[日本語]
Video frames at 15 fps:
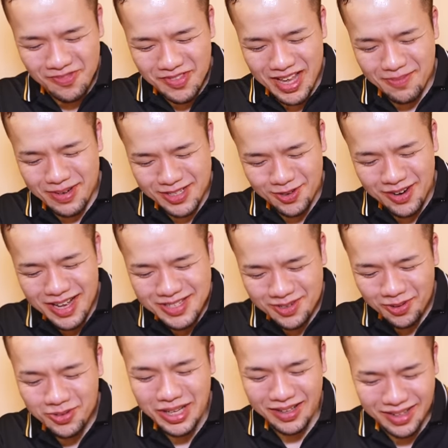いやまあそれは
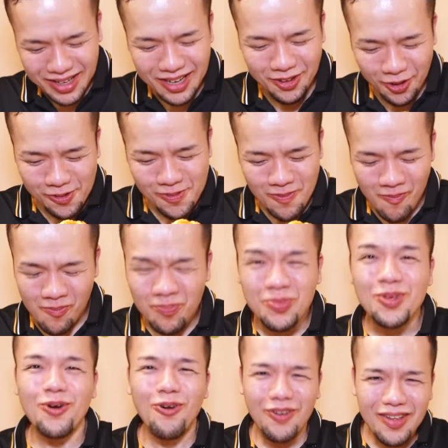そうなんだけど、
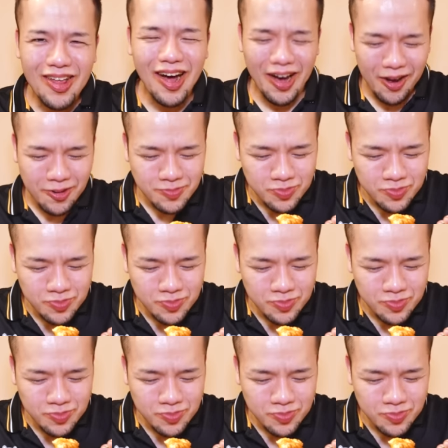これだ。